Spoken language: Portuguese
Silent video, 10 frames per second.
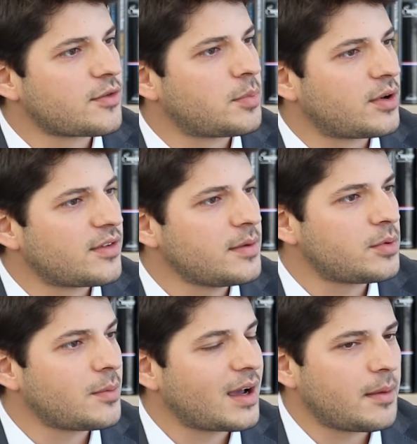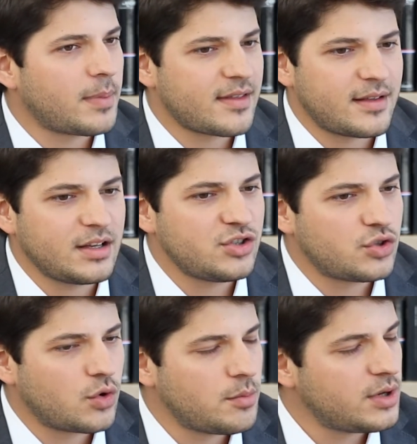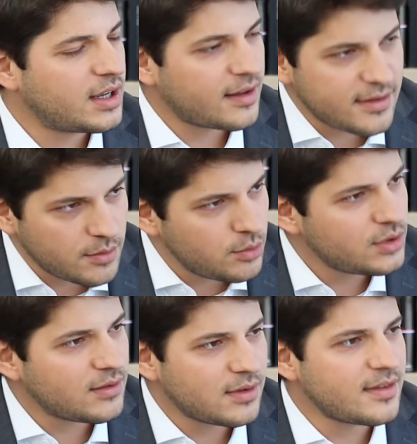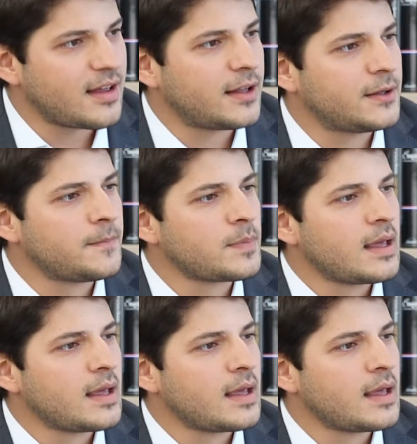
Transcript: por exemplo, uma capacidade de comunicação muito avançada.